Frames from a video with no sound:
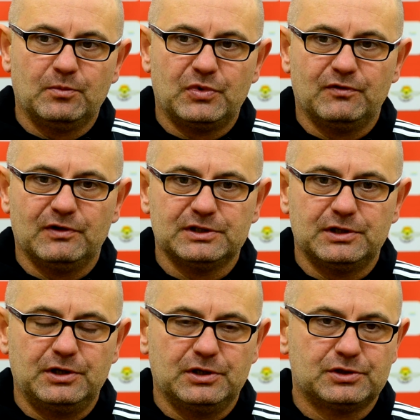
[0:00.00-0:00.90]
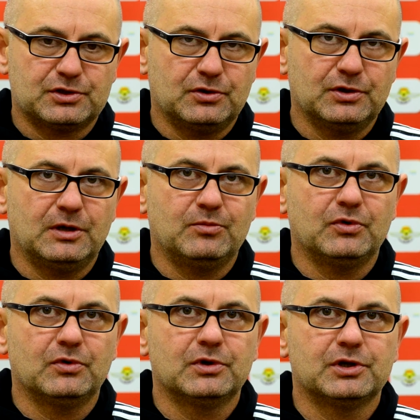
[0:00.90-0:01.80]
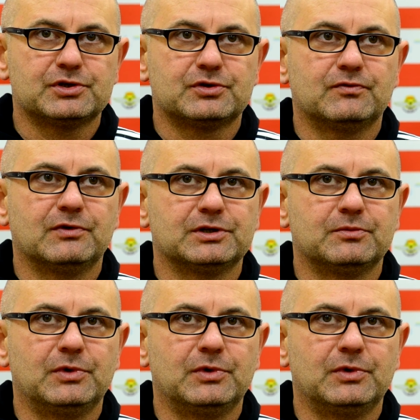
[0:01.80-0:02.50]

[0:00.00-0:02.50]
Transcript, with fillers: prowadzenie. Szkoda, bo też uważam,